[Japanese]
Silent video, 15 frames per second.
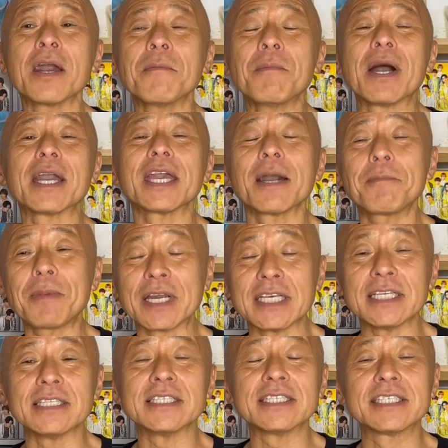まあ、やっぱ
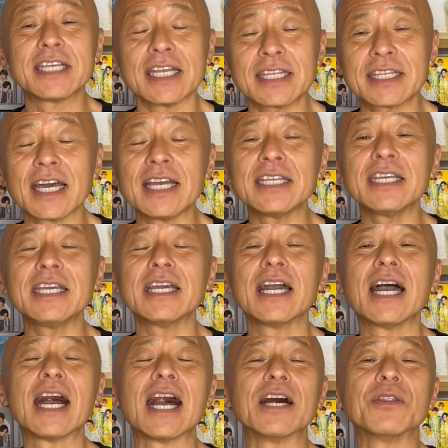り絶対に、
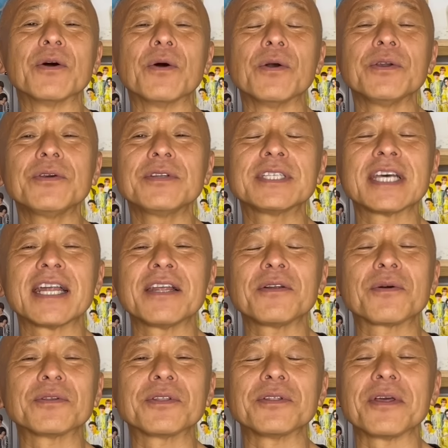あの、許される
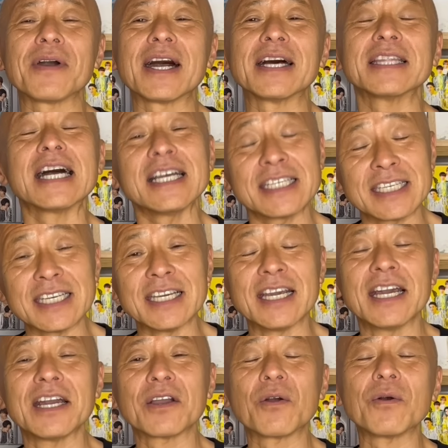ことではないし、
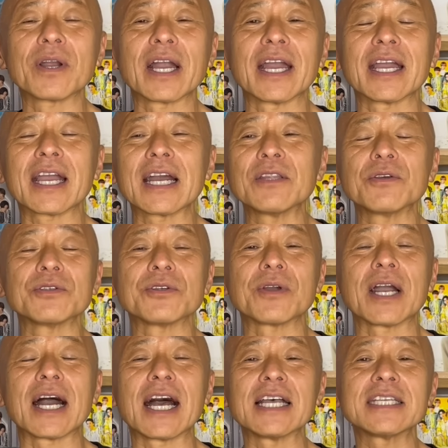今回彼女
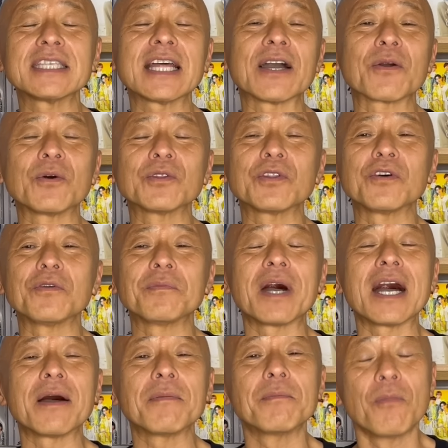が発した言
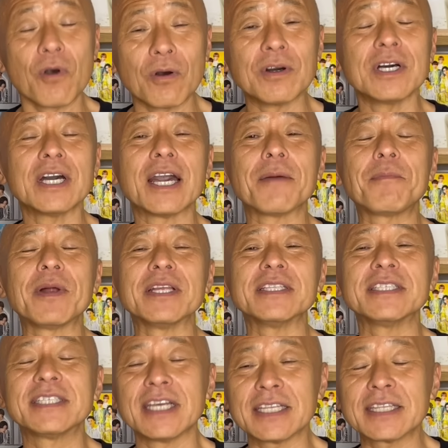葉も、やっぱり
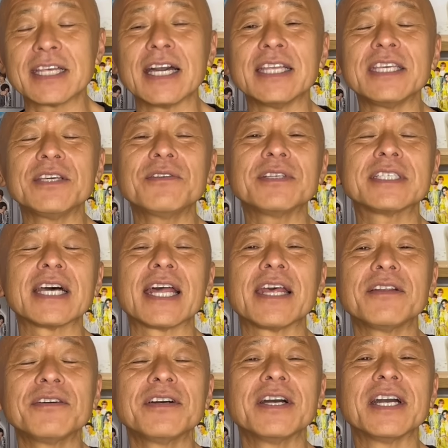絶対に許され
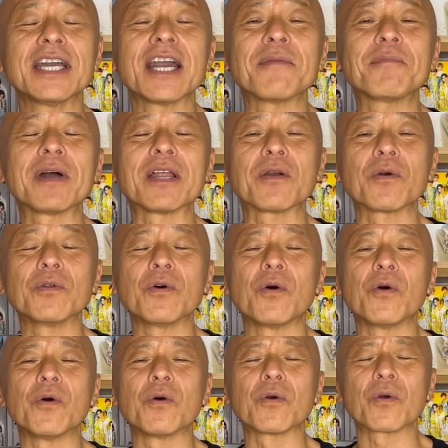る、やっぱりこ
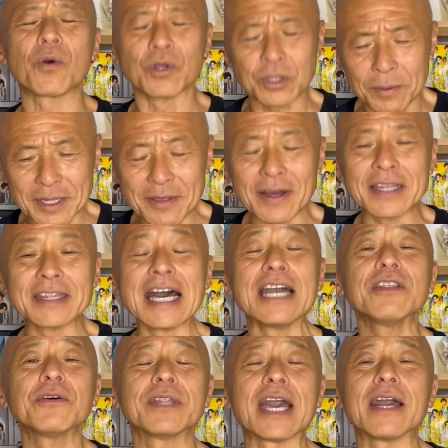の言葉ではない
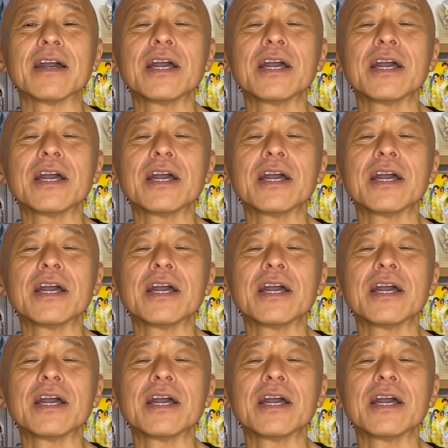ので、